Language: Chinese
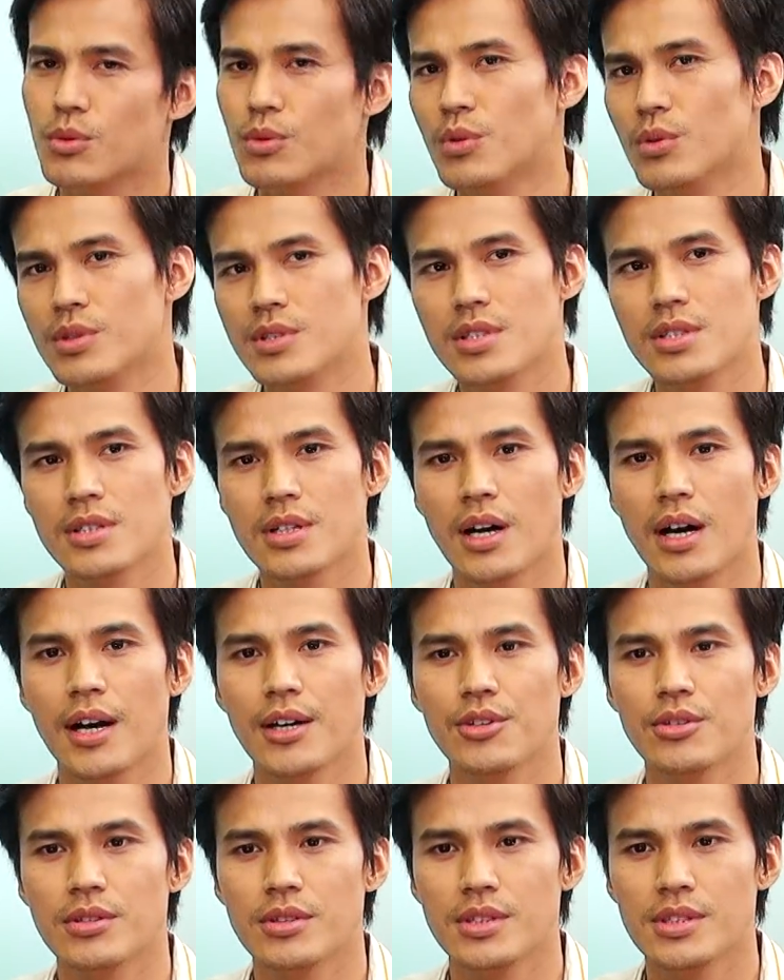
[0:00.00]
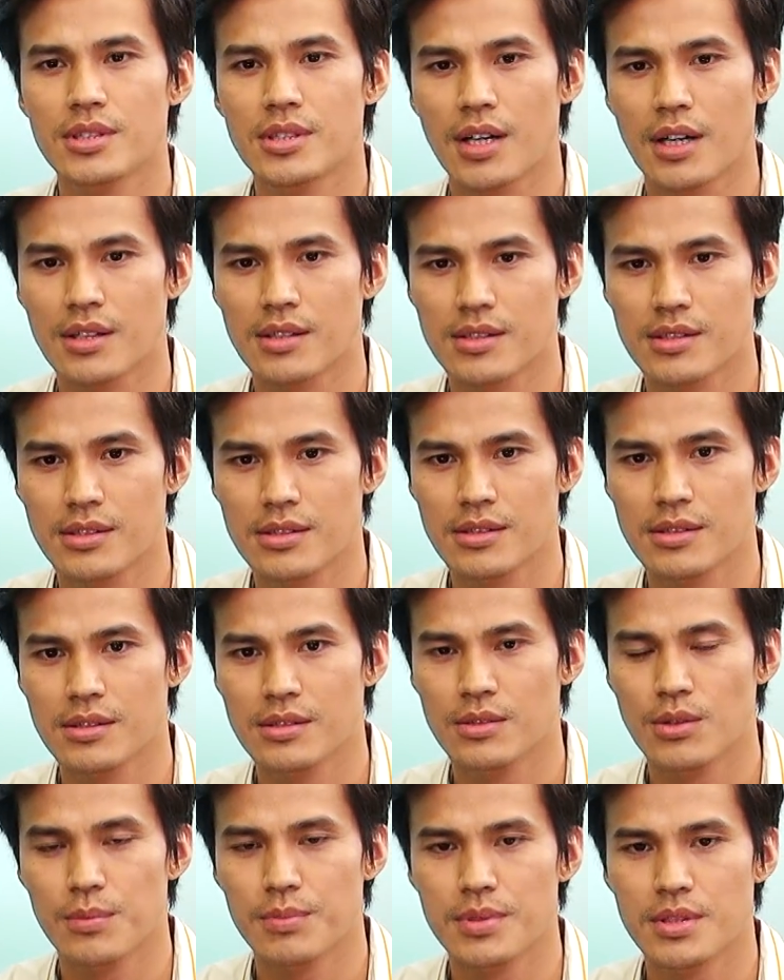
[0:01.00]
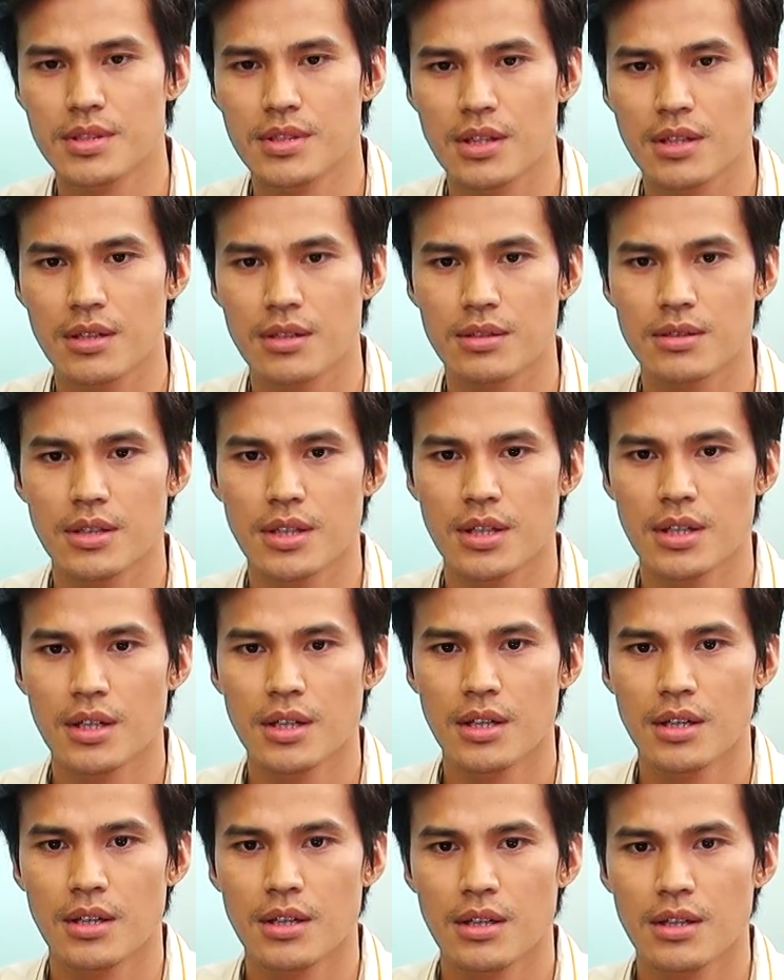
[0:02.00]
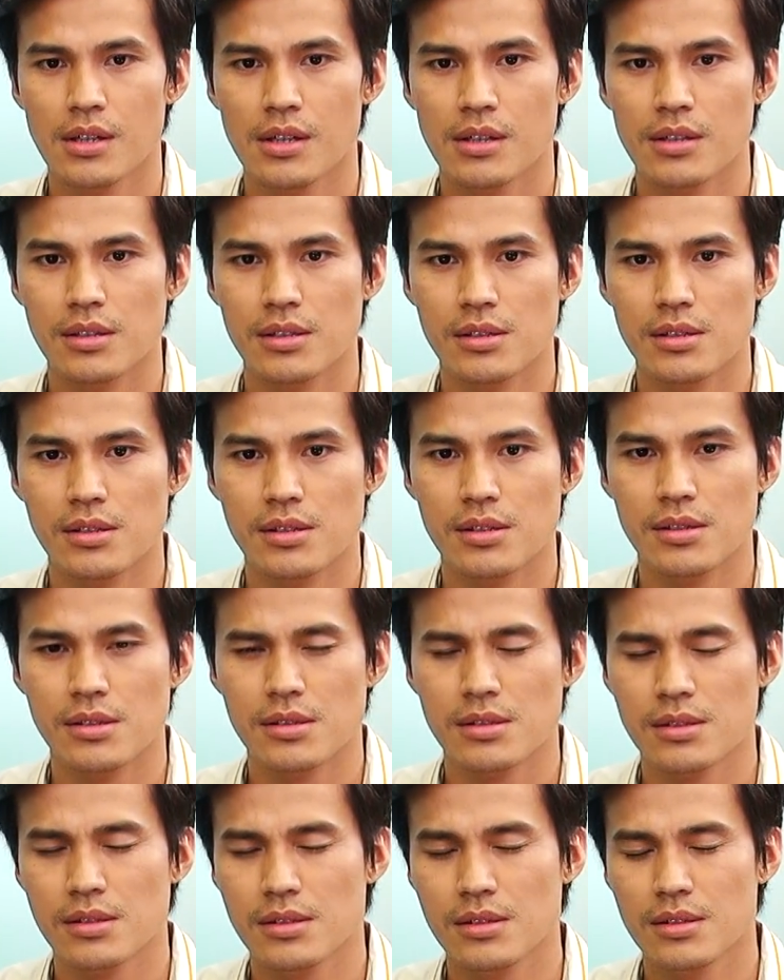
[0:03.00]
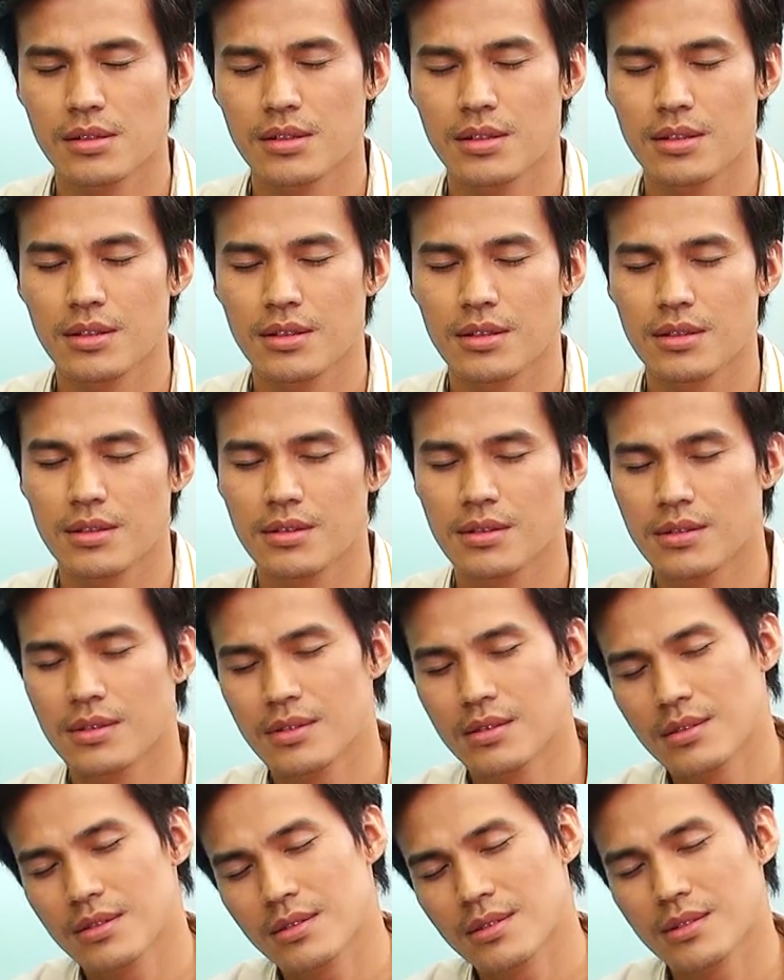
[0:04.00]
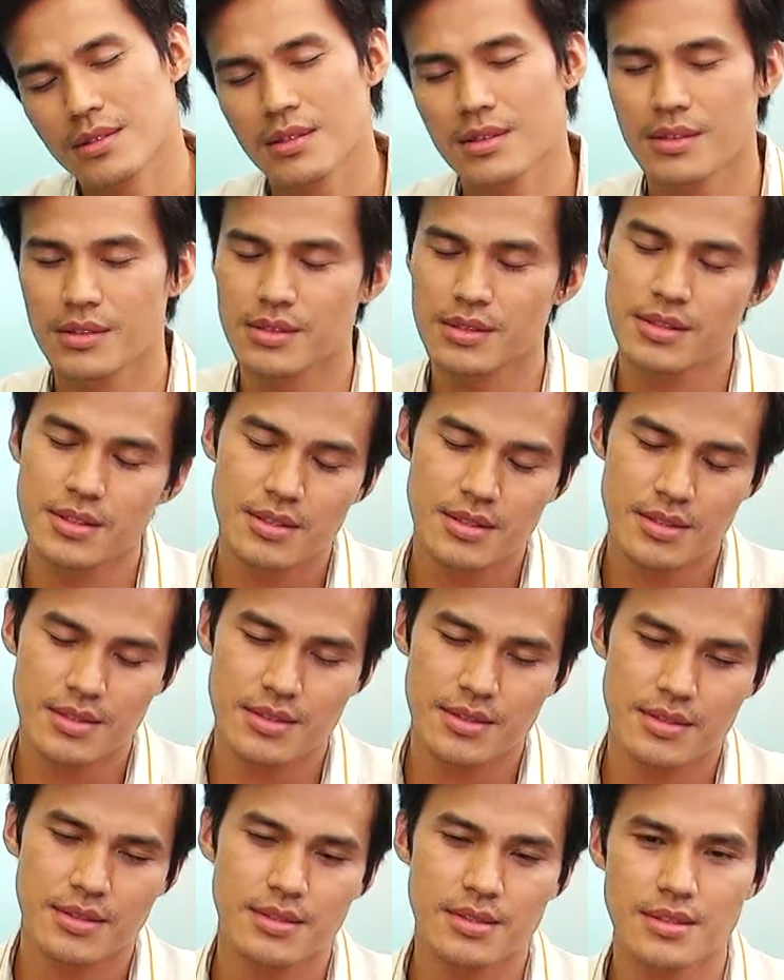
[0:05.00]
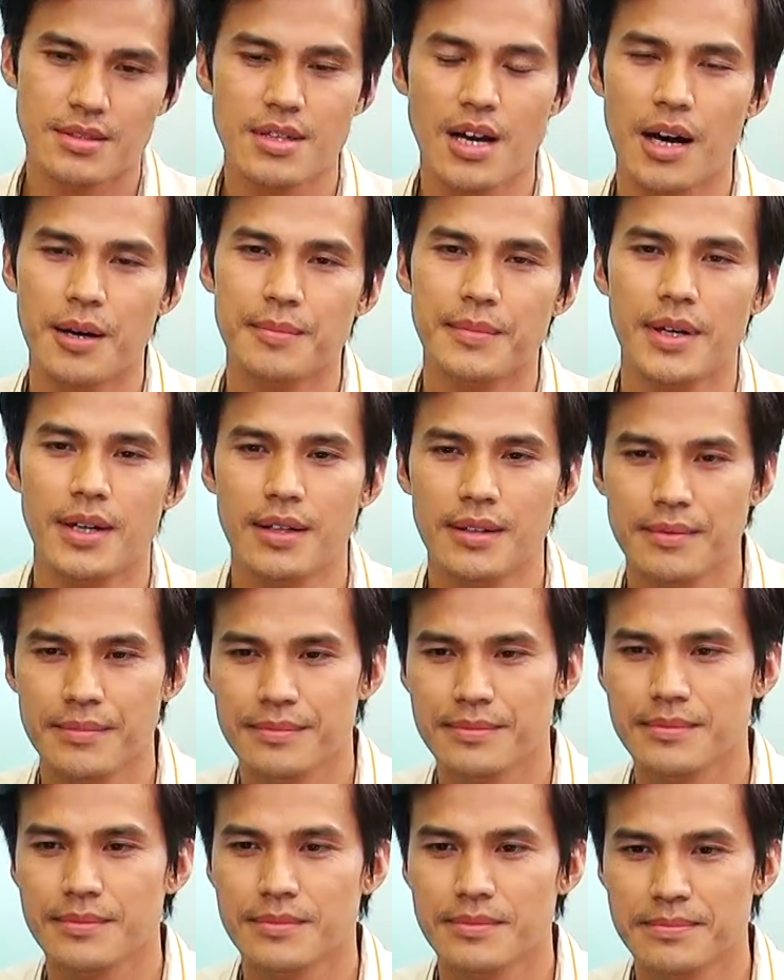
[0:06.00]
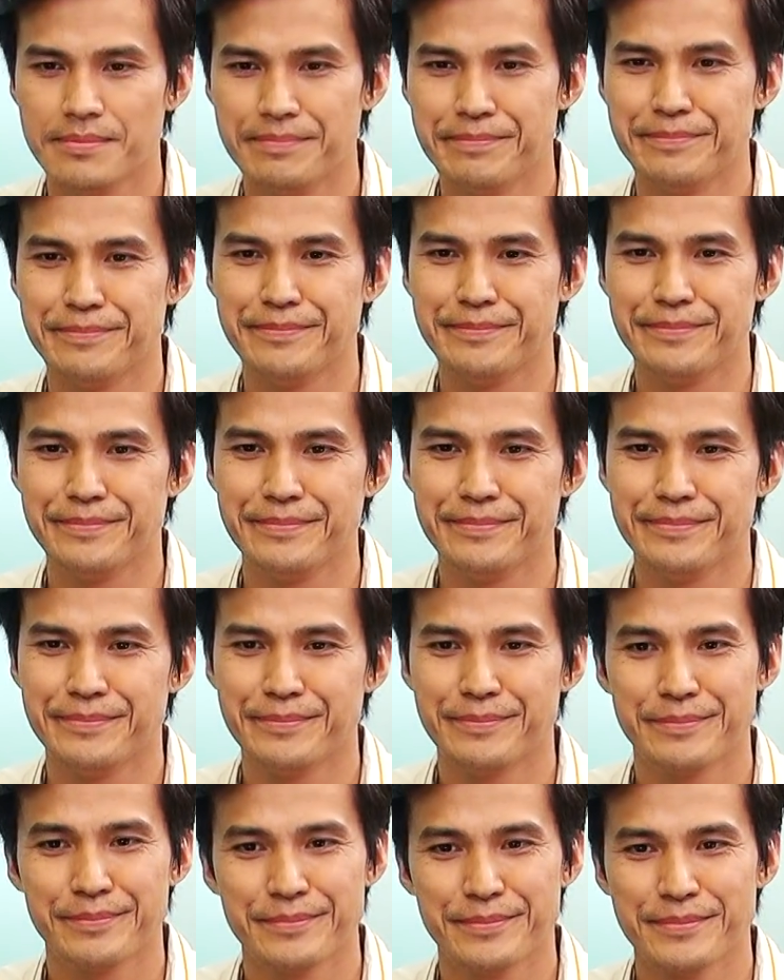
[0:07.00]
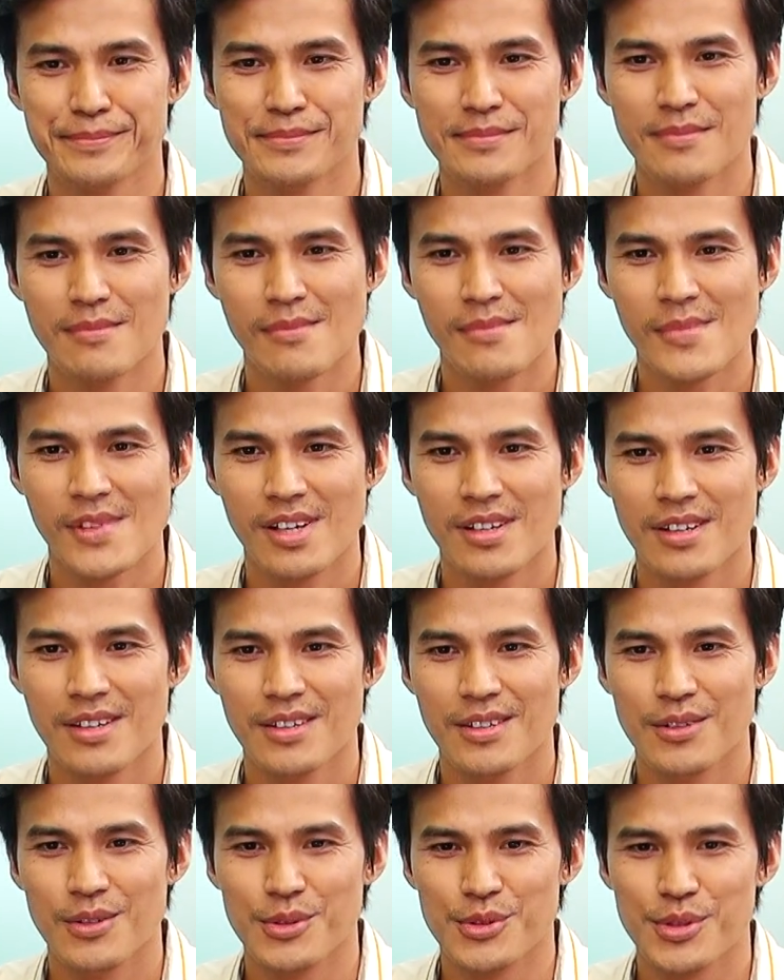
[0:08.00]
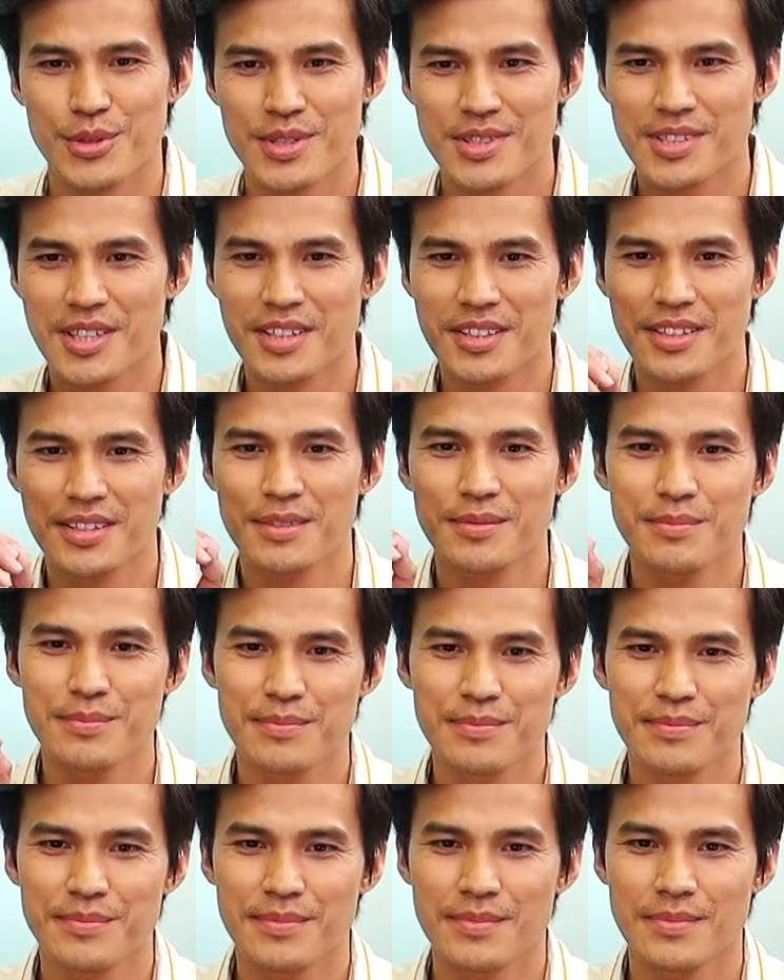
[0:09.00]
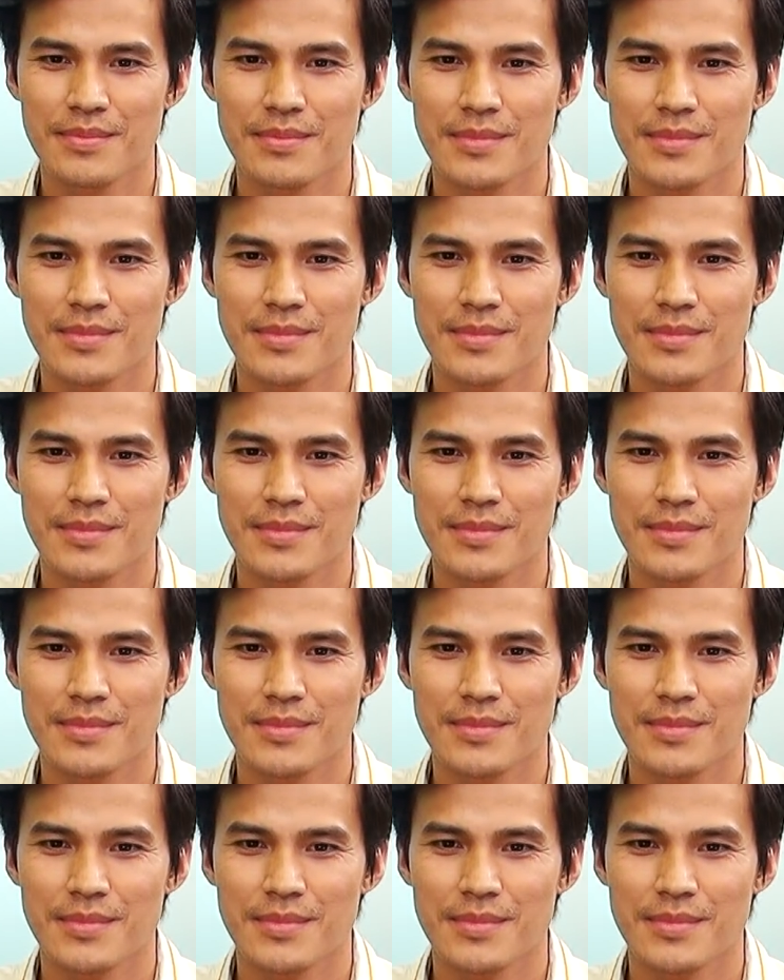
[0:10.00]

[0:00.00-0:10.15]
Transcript: 我我记得还有一场是，我不知道，呃，第第第四场吧。嗯嗯，我觉得声音。